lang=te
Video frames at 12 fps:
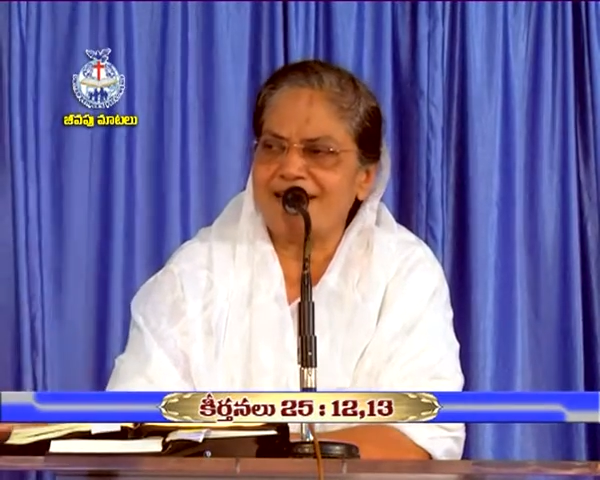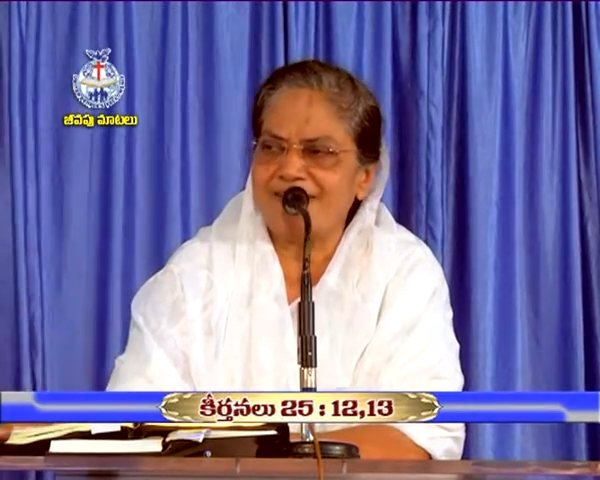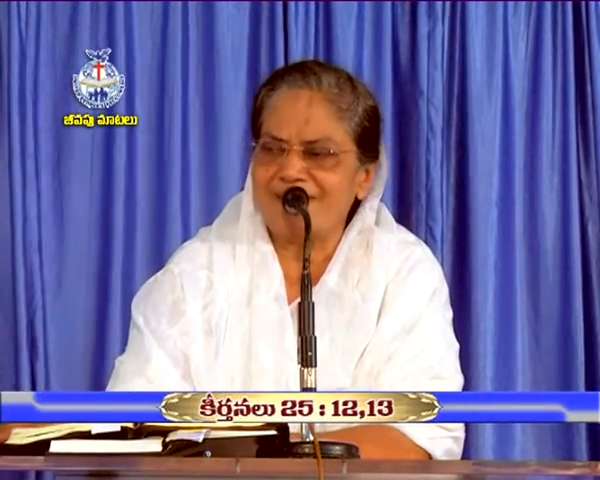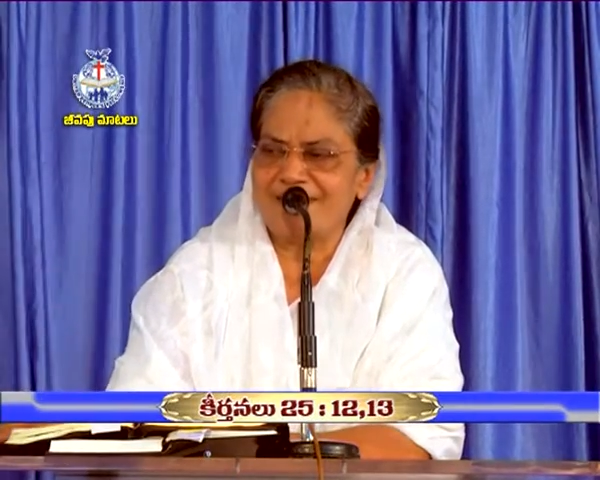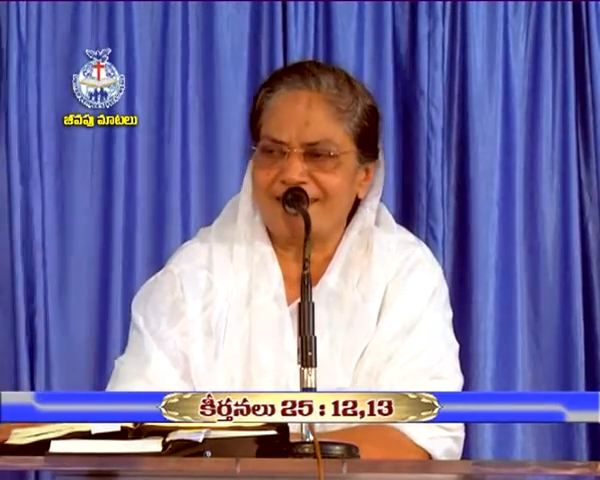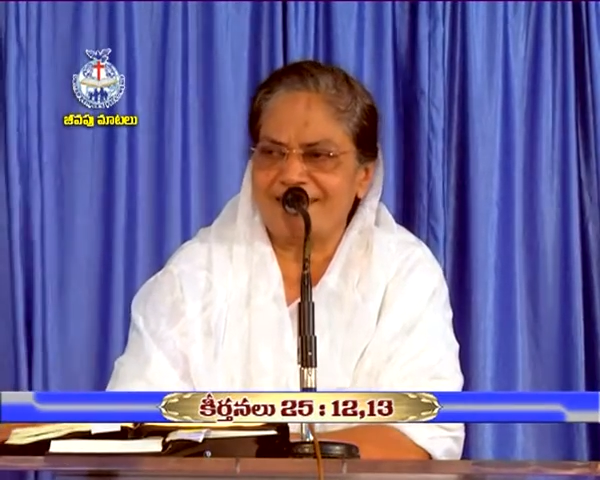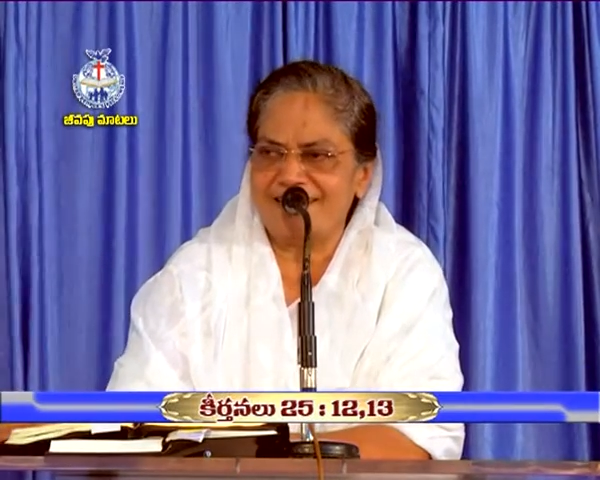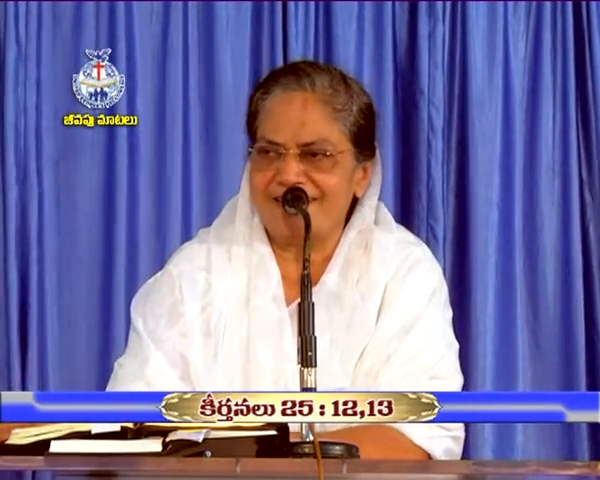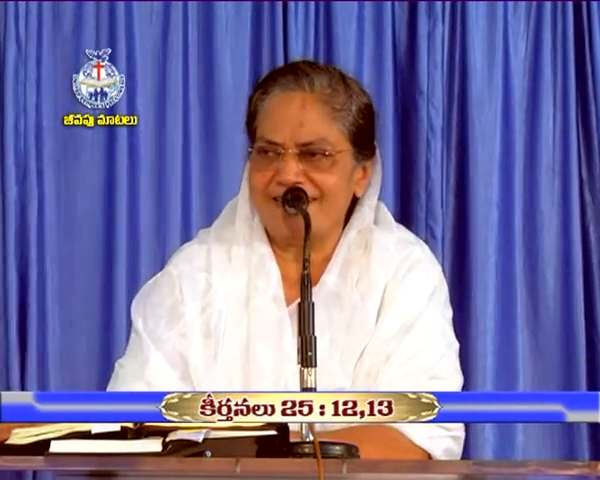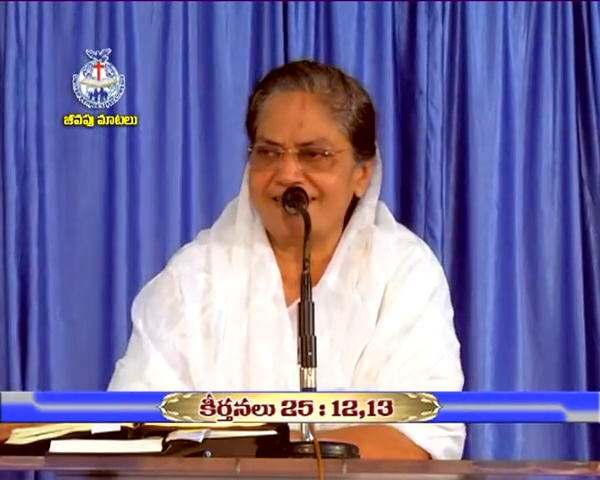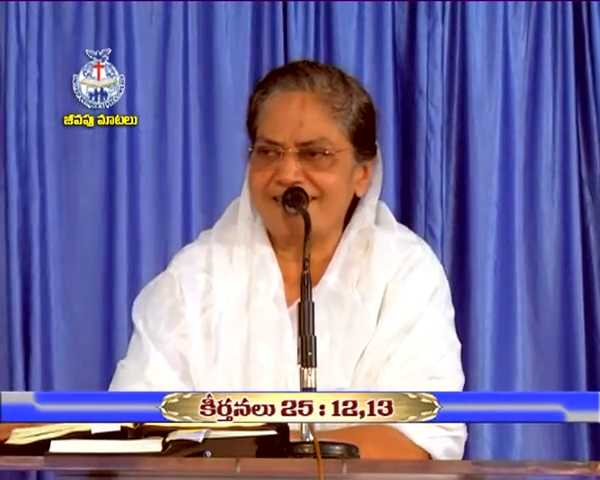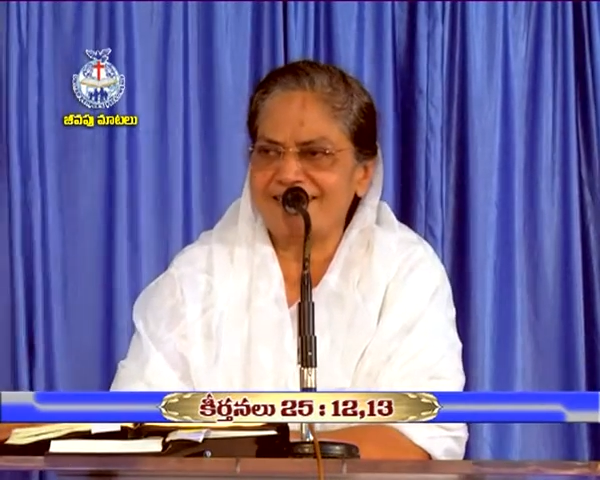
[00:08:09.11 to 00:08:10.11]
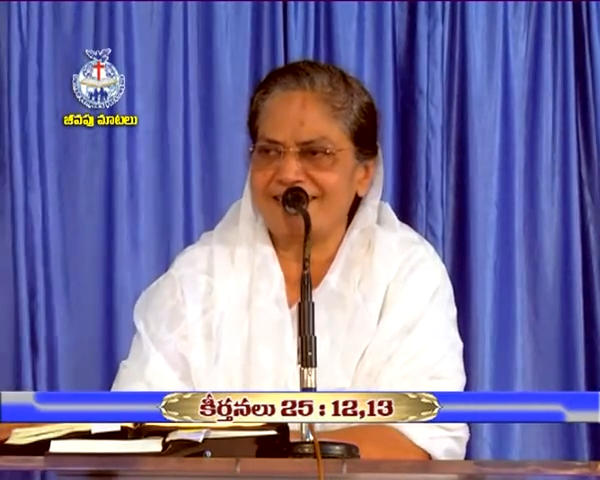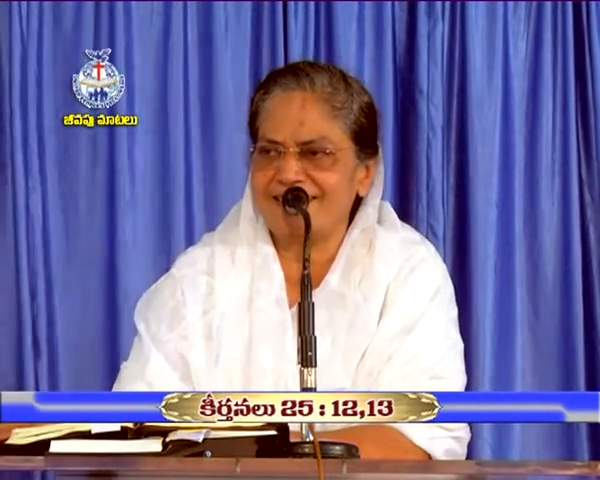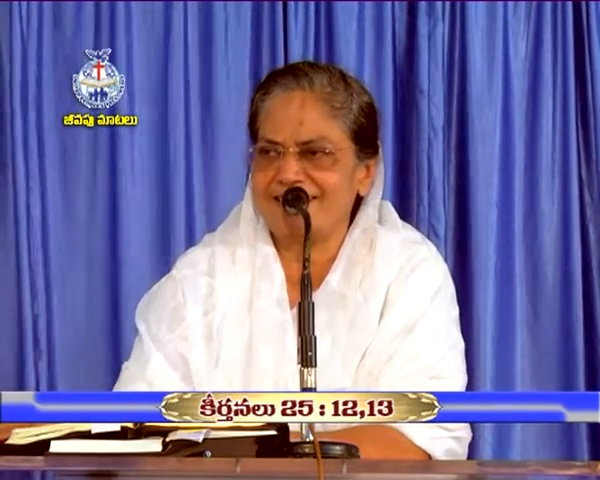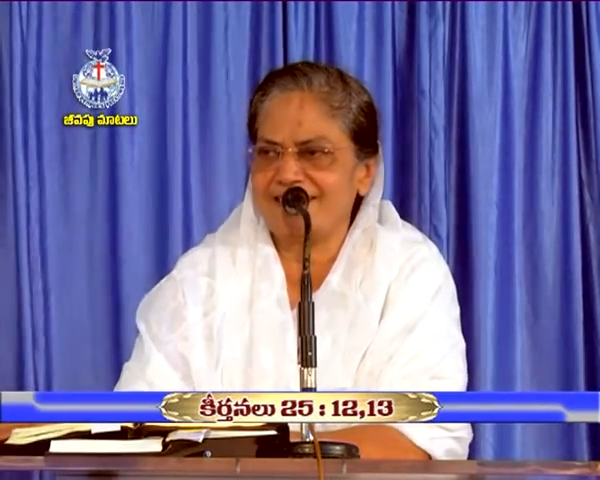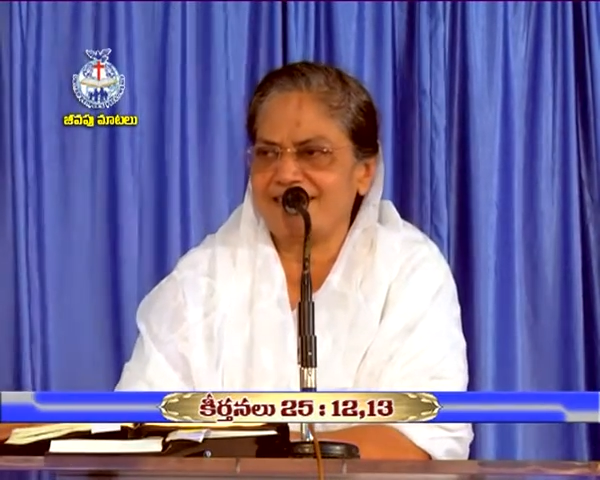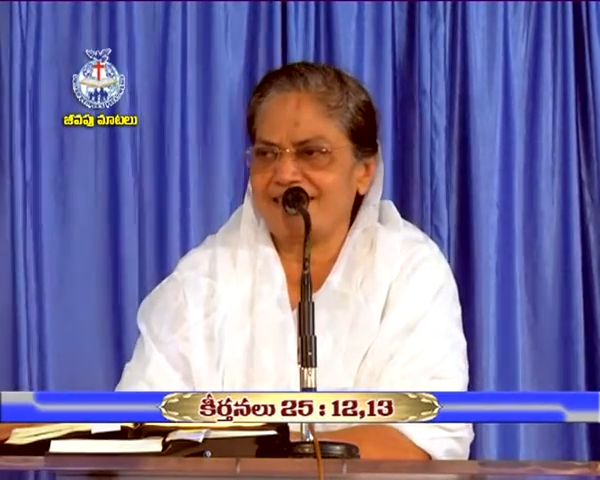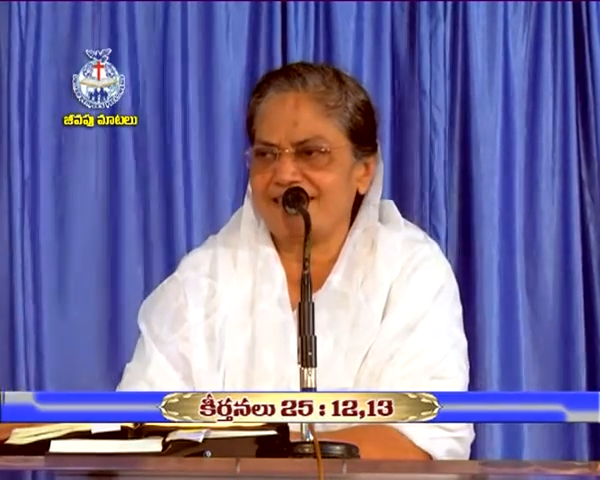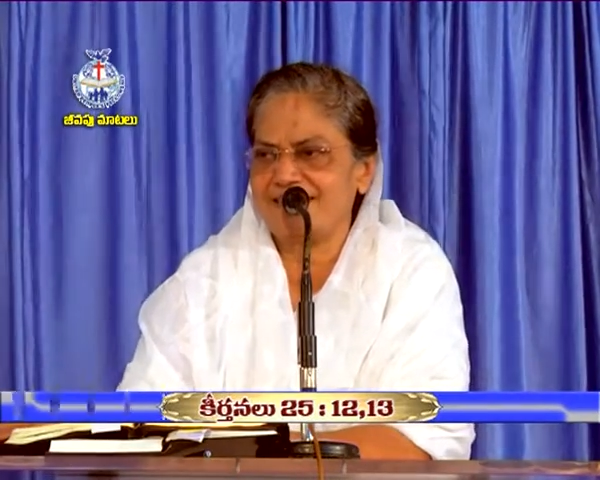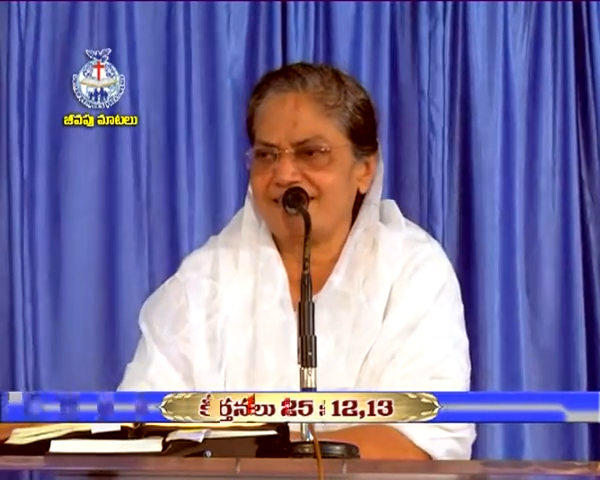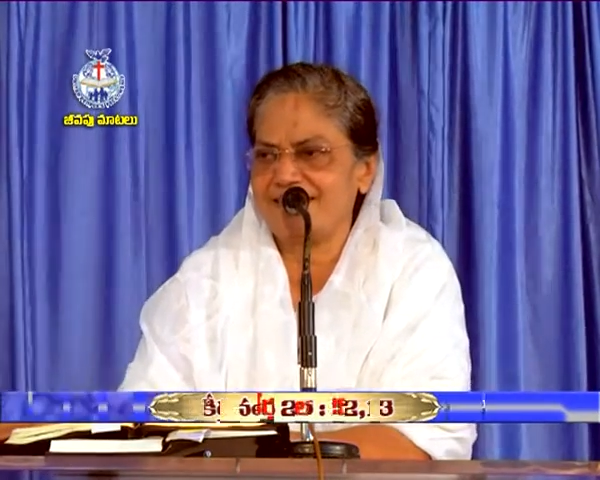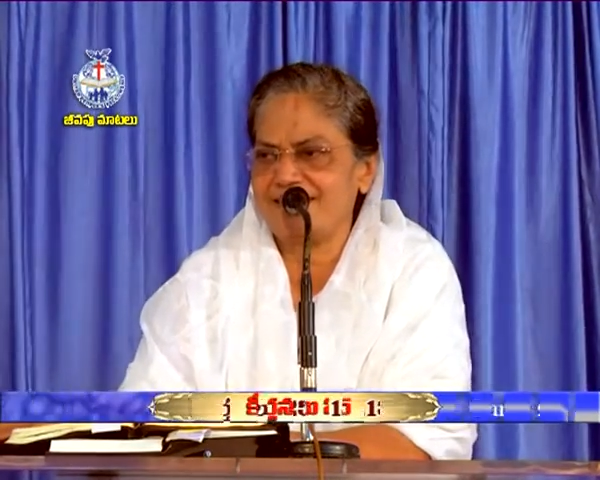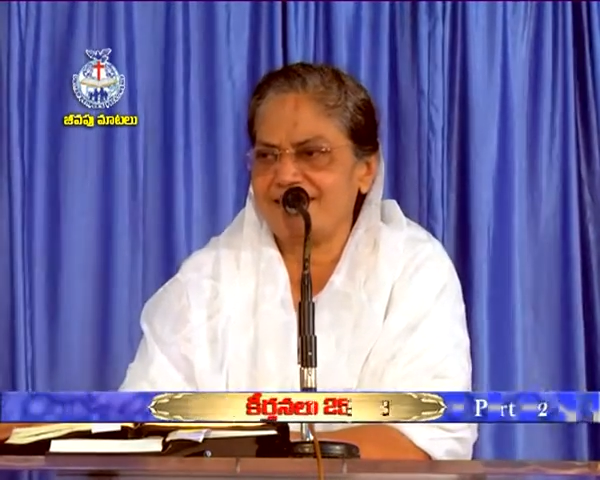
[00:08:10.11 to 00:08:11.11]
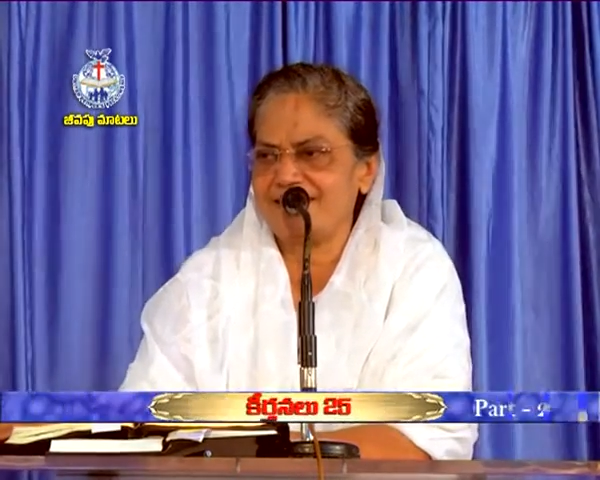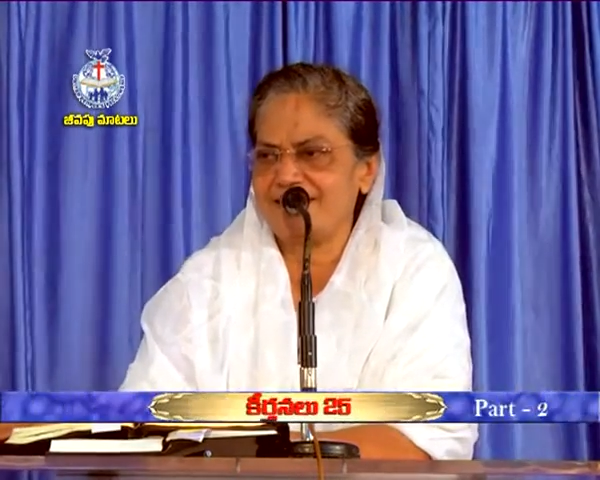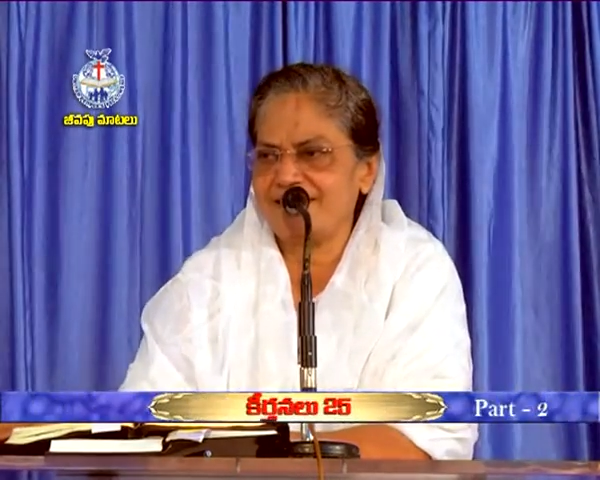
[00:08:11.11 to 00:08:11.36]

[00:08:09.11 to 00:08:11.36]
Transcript: చేస్తా చేస్తాను అంటే